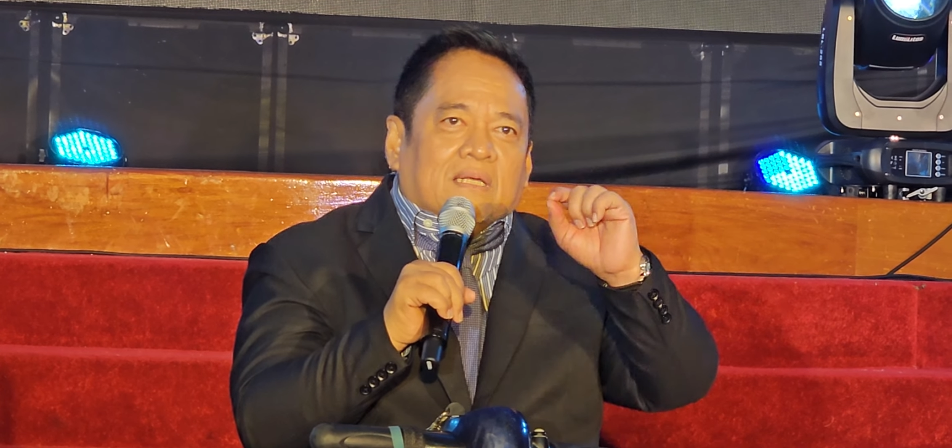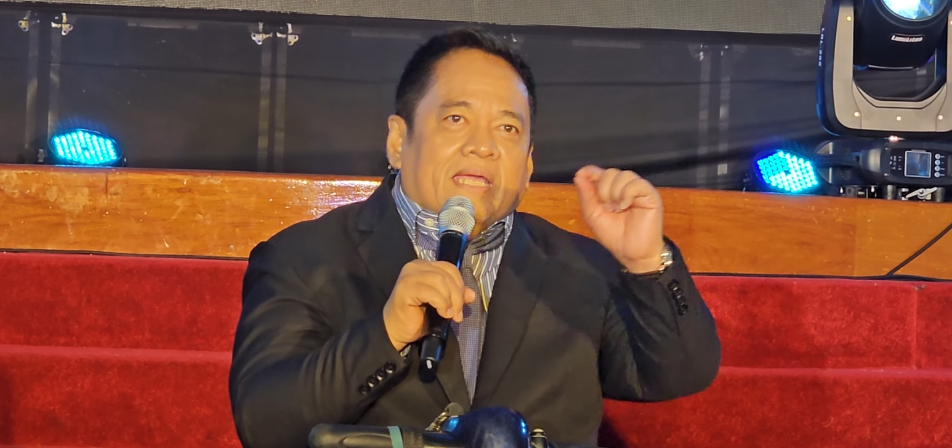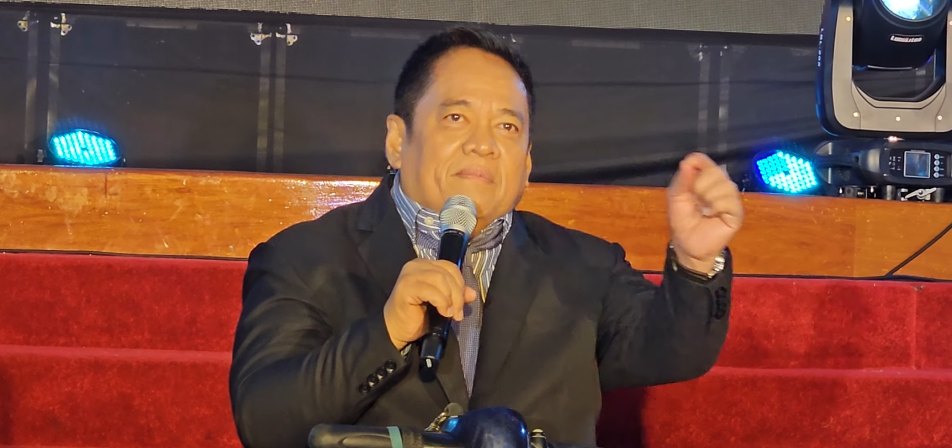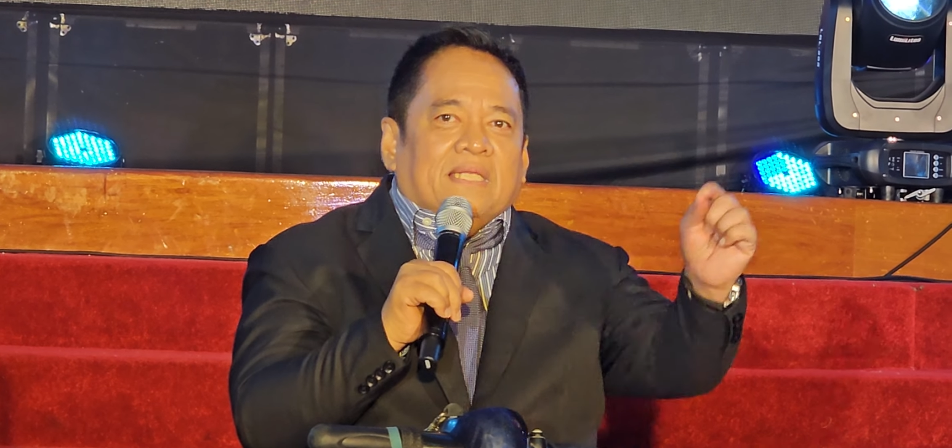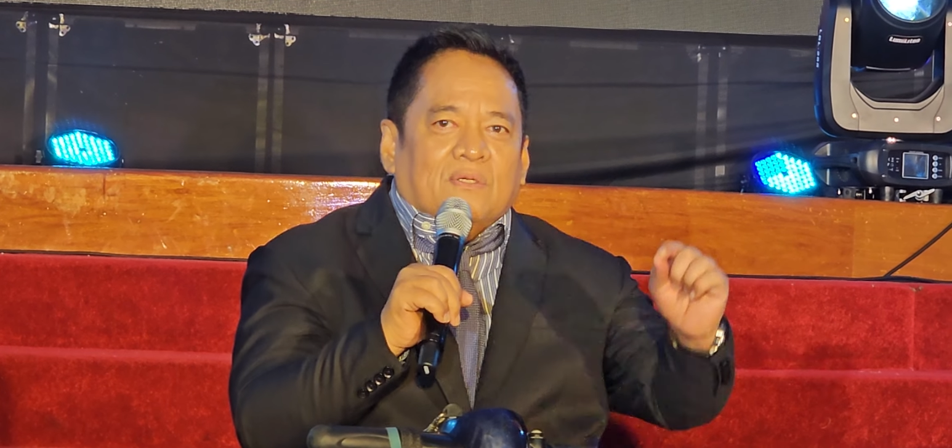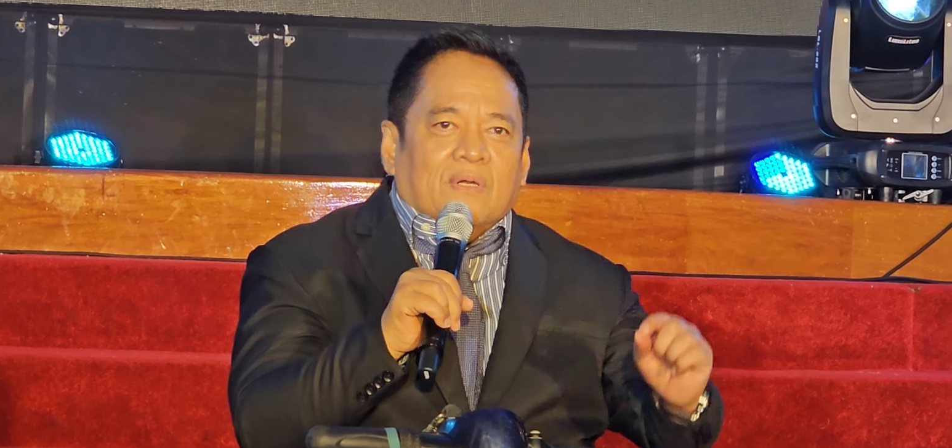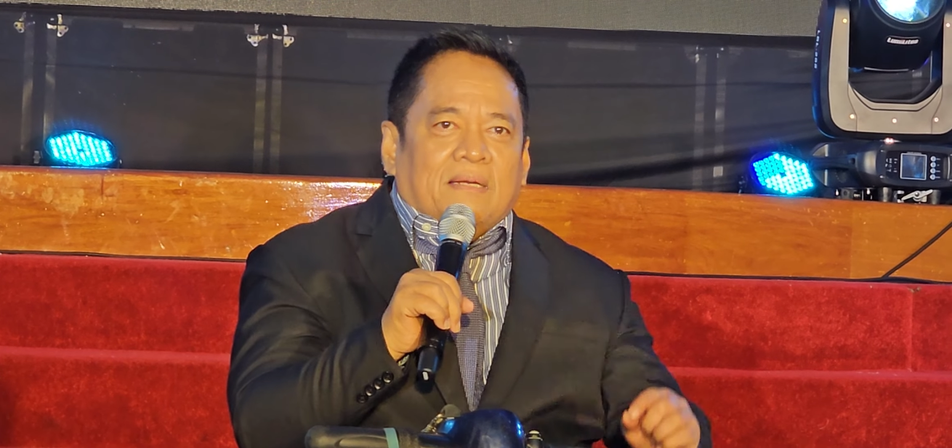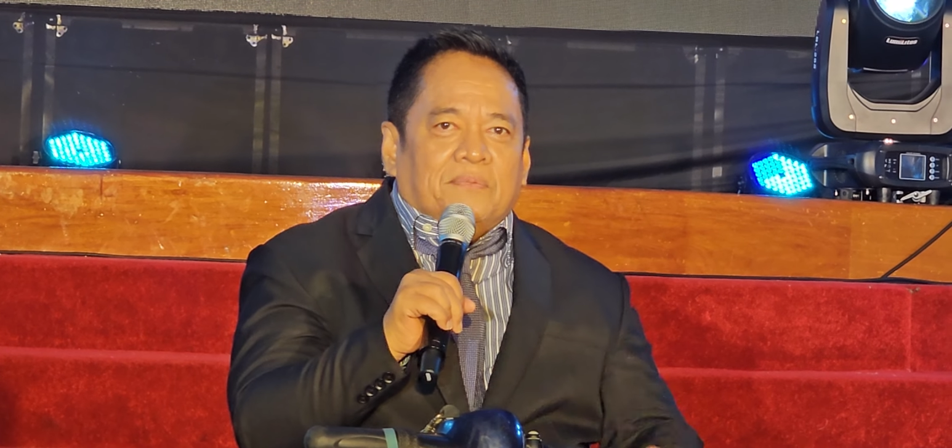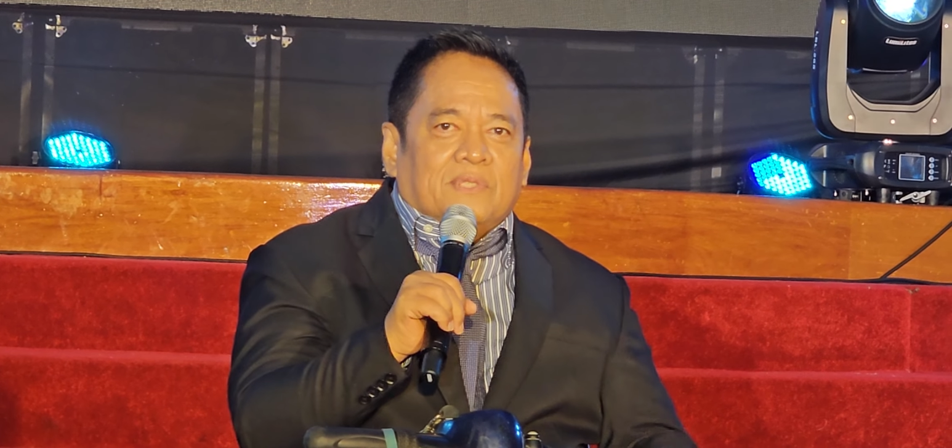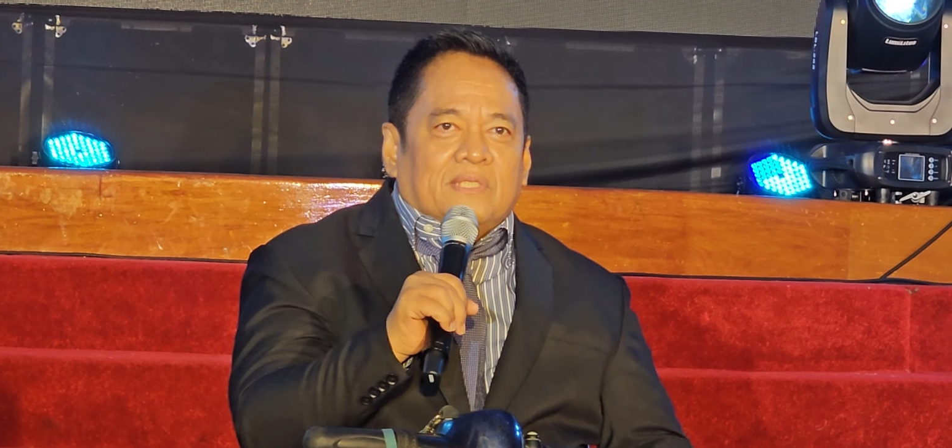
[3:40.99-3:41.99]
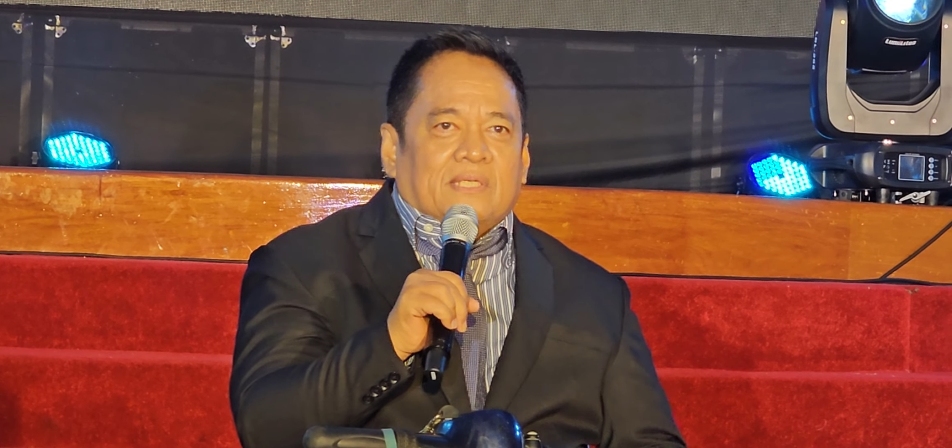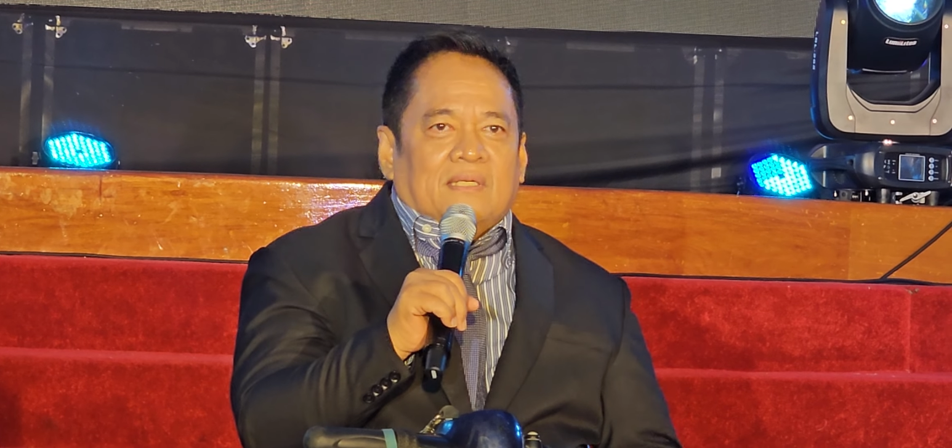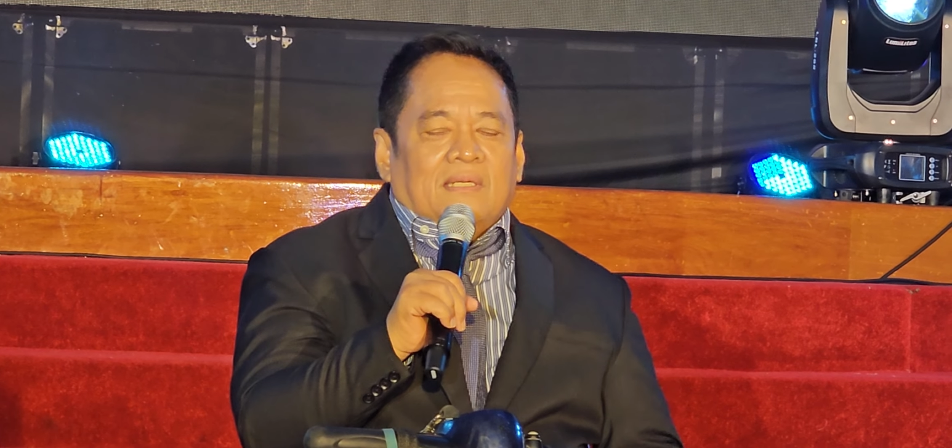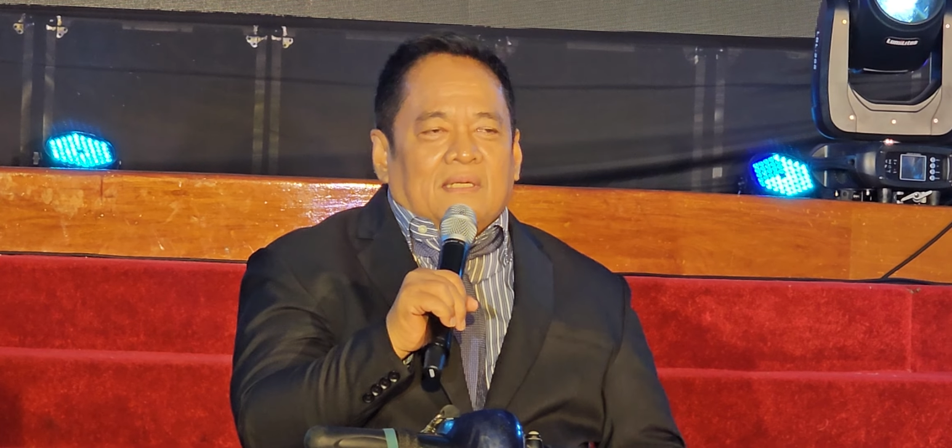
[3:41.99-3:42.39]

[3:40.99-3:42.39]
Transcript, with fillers: crime and corruption eh.